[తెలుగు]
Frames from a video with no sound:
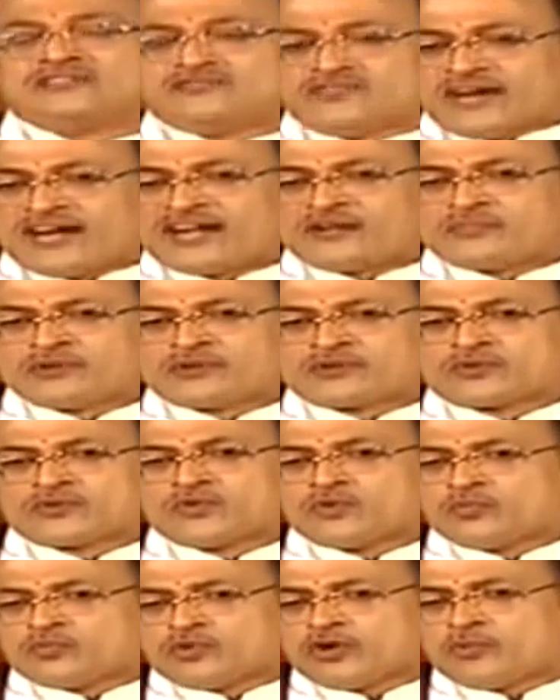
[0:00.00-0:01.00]
ఇవాళ
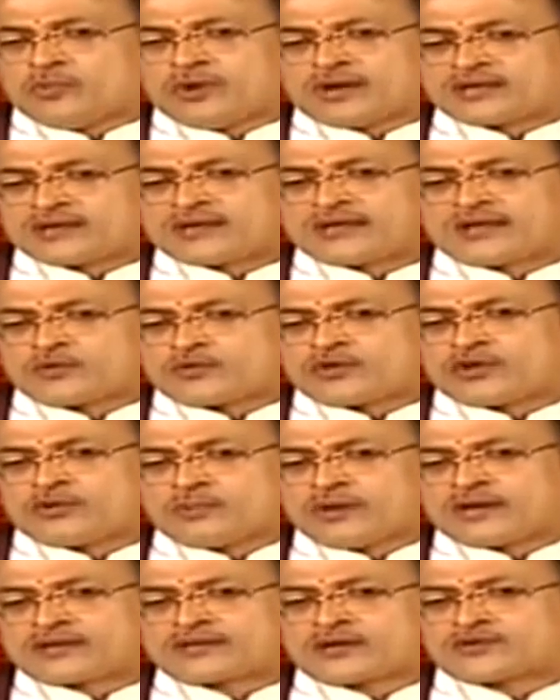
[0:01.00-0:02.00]
మీరు మొహమాటం లేకుండా
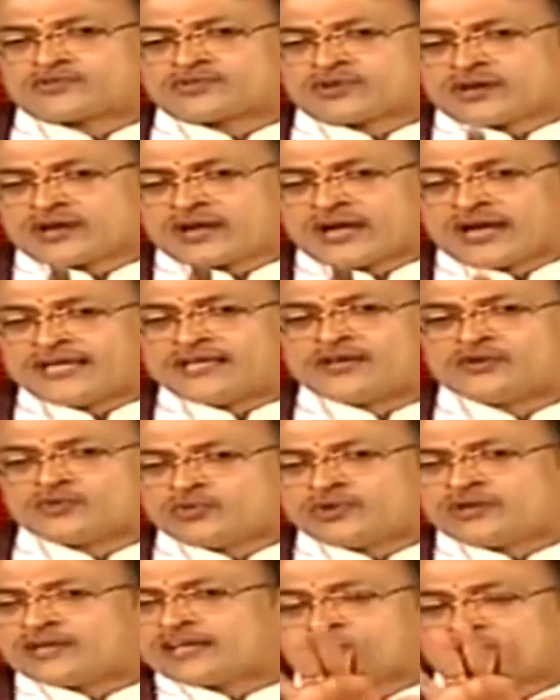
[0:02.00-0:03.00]
మాట్లాడుతున్న
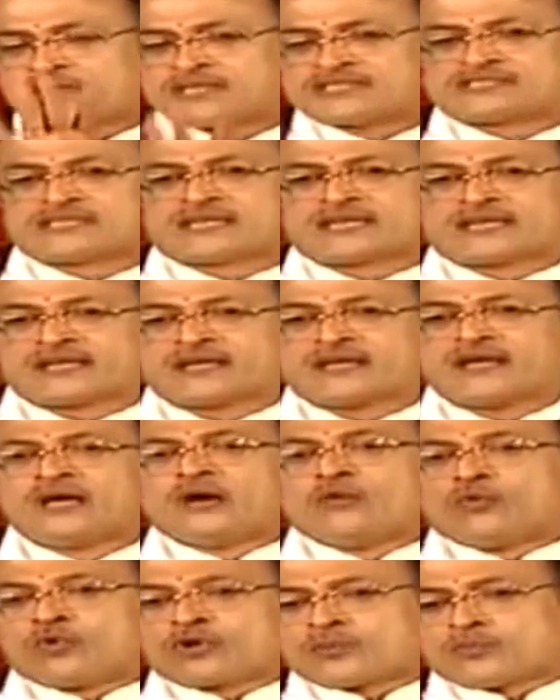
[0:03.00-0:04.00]
నాయకుల్ని గమనించండి
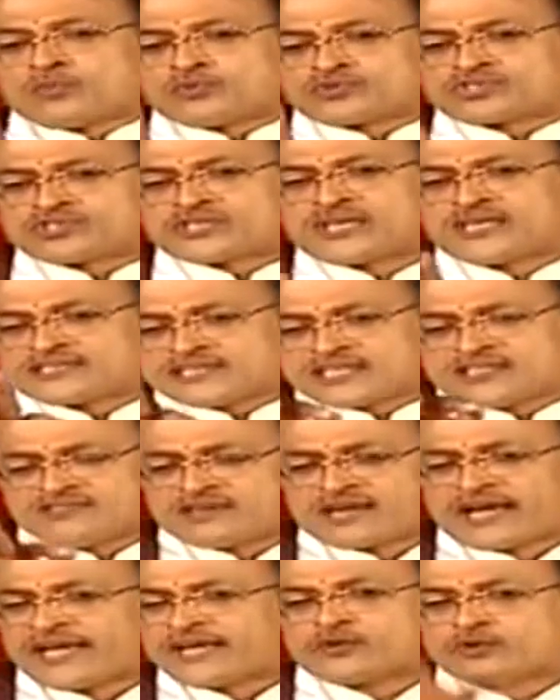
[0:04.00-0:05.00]
ఒక పుస్తకం
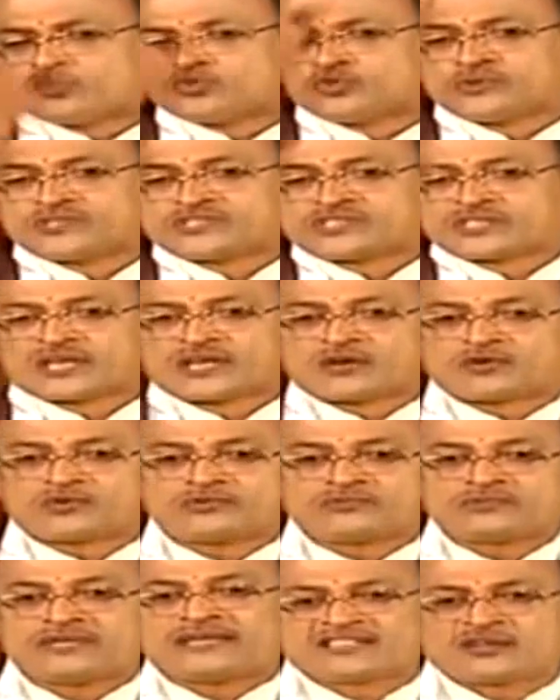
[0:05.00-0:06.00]
చదివే నాయకుడిని చూపించండి
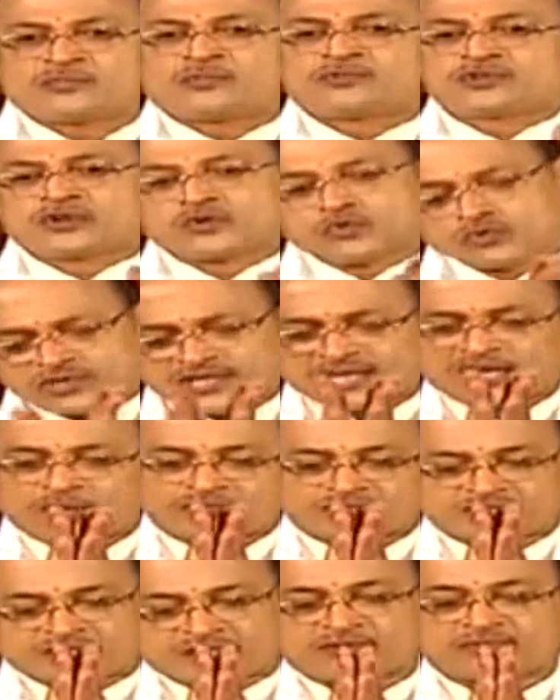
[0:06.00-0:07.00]
నాకు ఎంతమంది ఉంటే
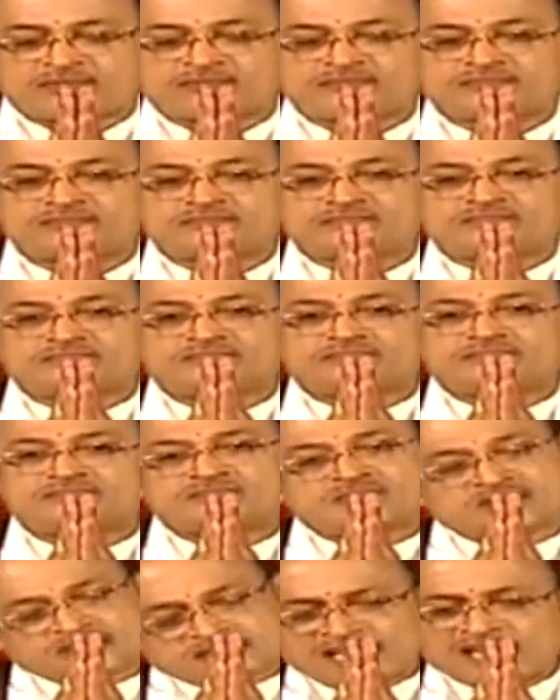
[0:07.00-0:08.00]
నమస్కారం
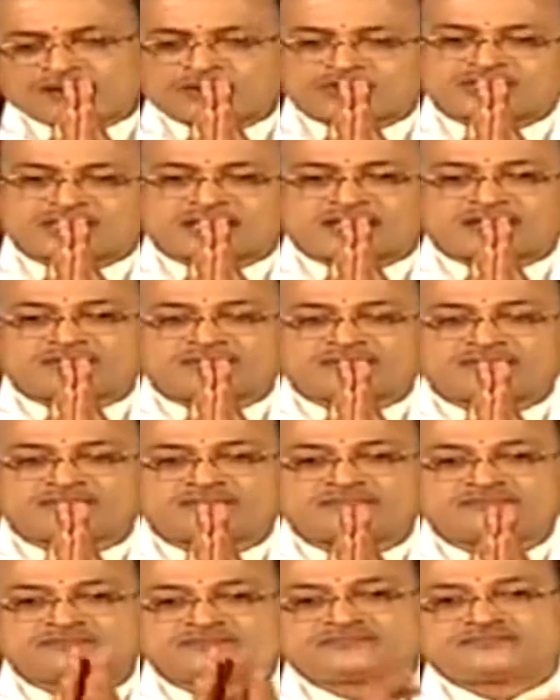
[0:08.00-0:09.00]
నిజంగా నమస్కారం
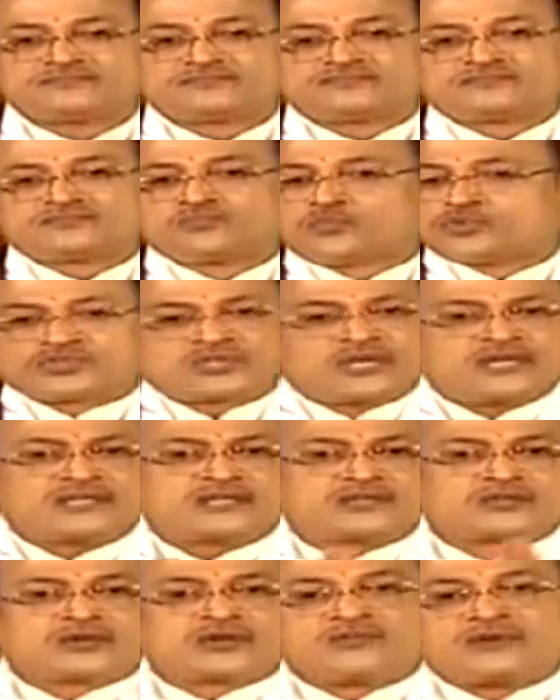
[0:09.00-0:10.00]
పుస్తకాలు
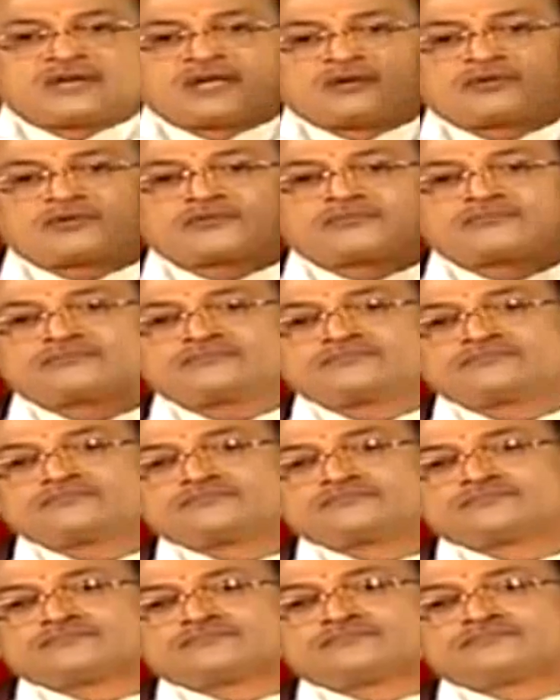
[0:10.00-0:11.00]
చదవరండి వీళ్ళెవరు
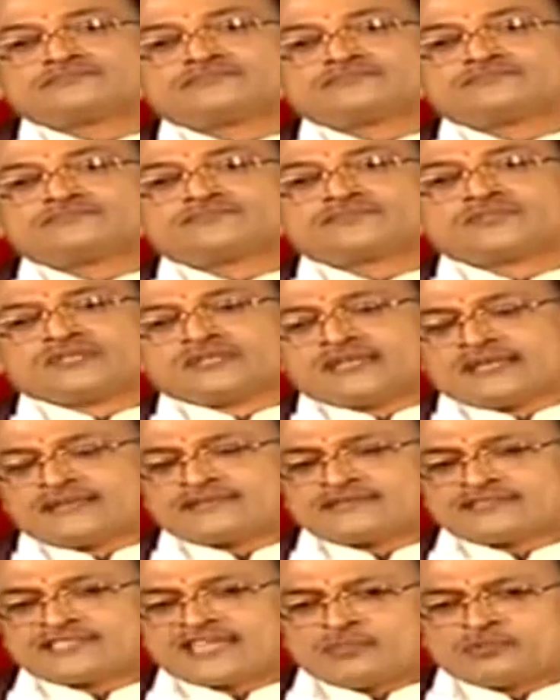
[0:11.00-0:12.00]

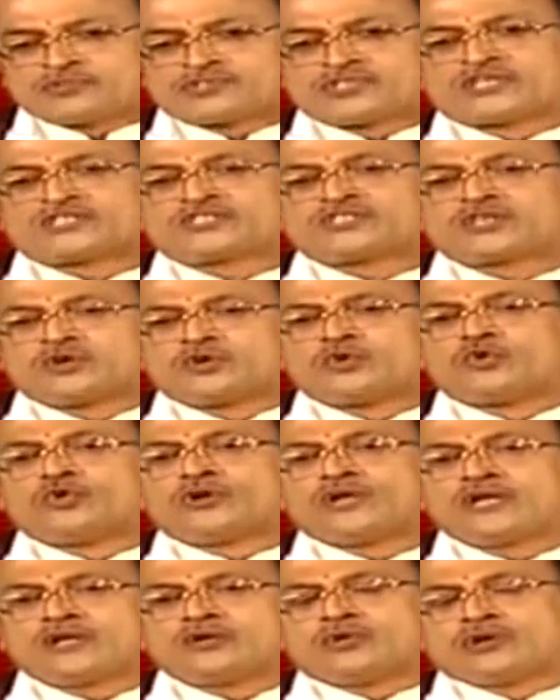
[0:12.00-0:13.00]
ఎంతసేపు చర్చలు
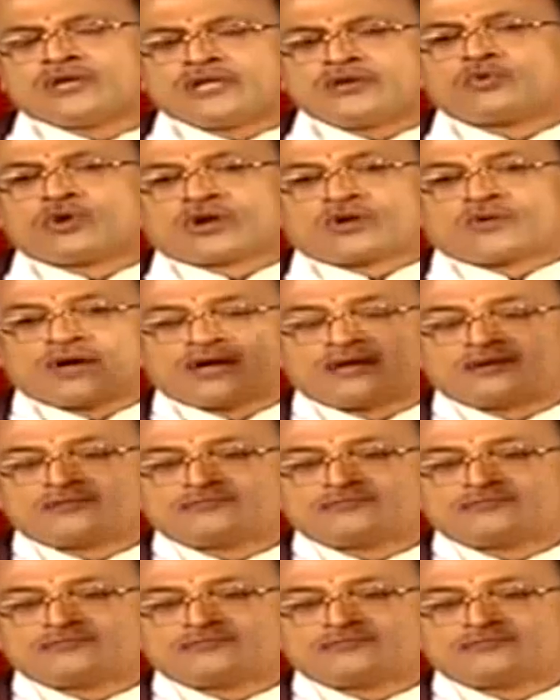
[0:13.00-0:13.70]
లోల్లి లోల్లి గొడవ